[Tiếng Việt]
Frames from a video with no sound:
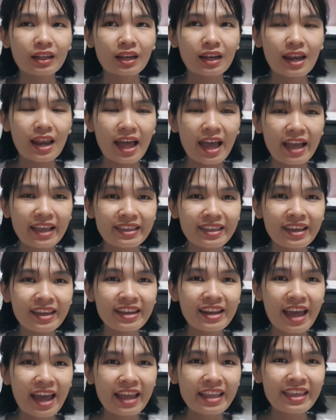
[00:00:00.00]
là
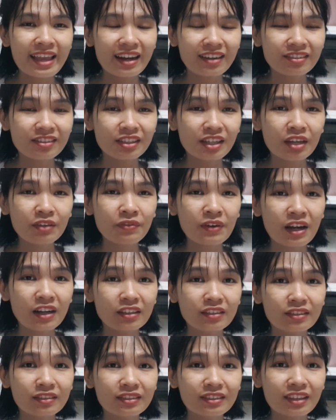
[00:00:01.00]
Nhi đã nhận được cái
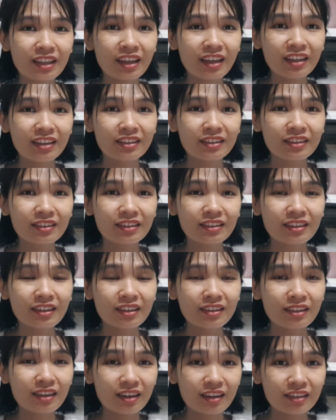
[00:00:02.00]
phần tiền
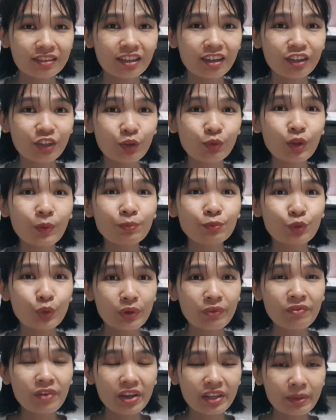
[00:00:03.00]
uh, từ YouTube
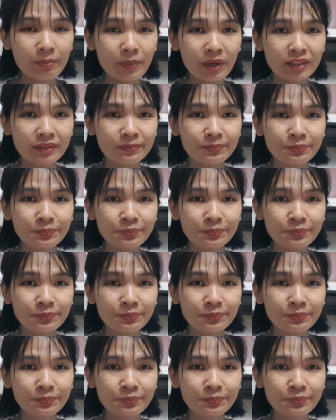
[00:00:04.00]
chuyển về cho mình